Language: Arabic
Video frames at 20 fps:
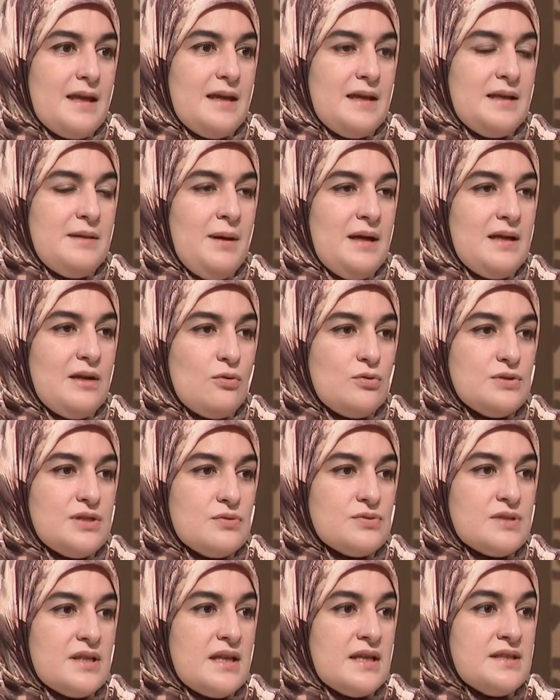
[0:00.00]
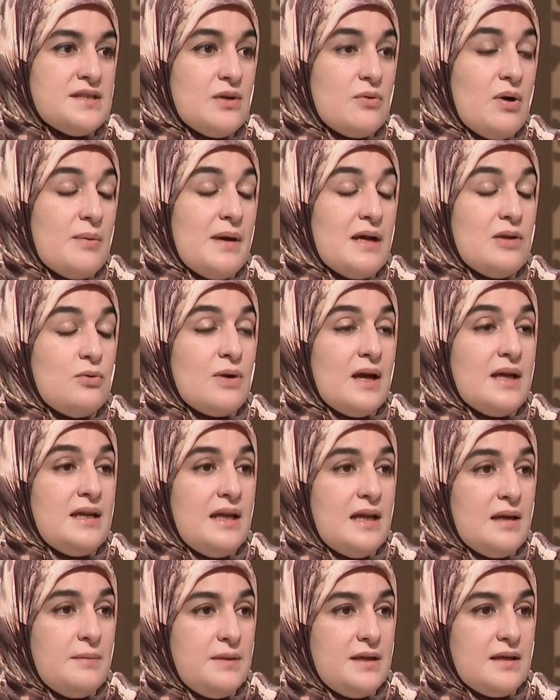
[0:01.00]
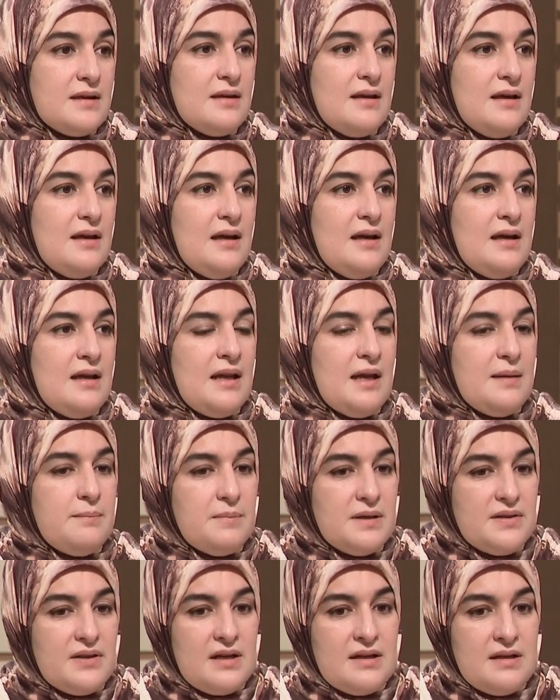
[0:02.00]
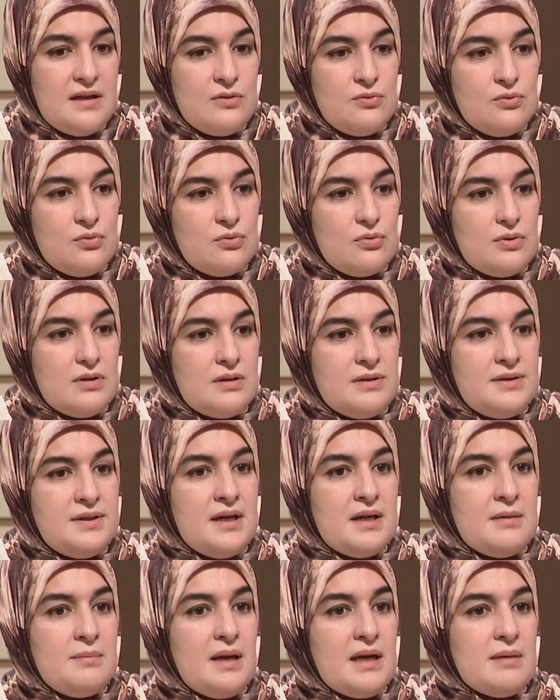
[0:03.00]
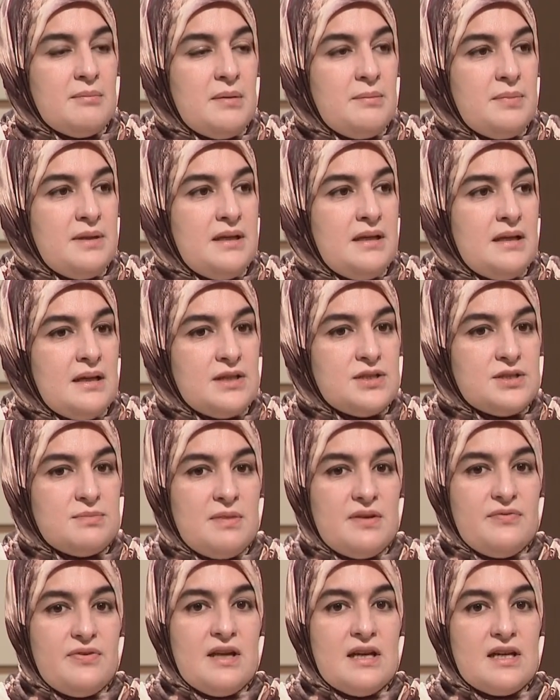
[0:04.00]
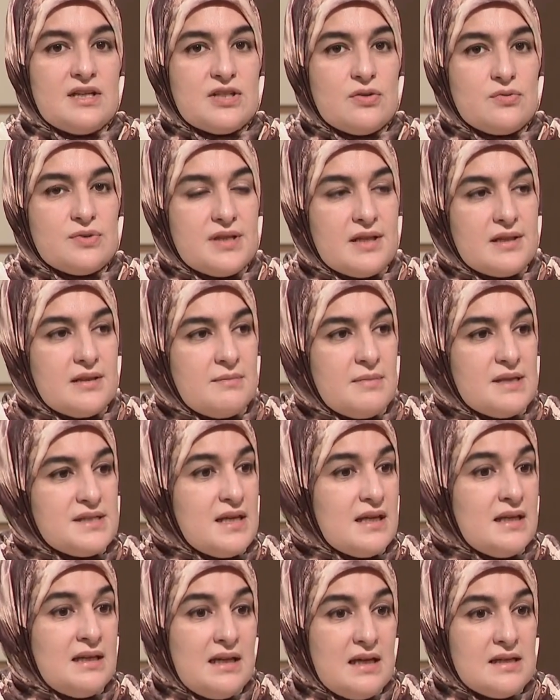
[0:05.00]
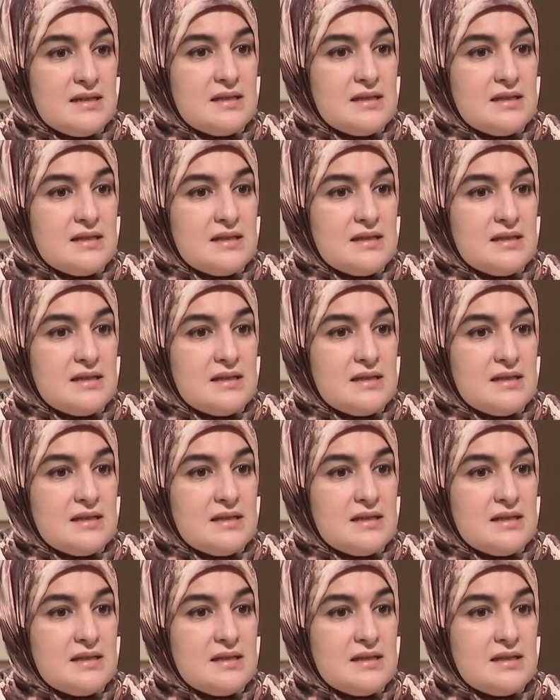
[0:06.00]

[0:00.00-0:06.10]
يعني بحال اللي قلت يا استاذ انت ومالك لابيك الاب مثلا عنده الدار باقي ما بنياش ما فيهاش استاذ المسائل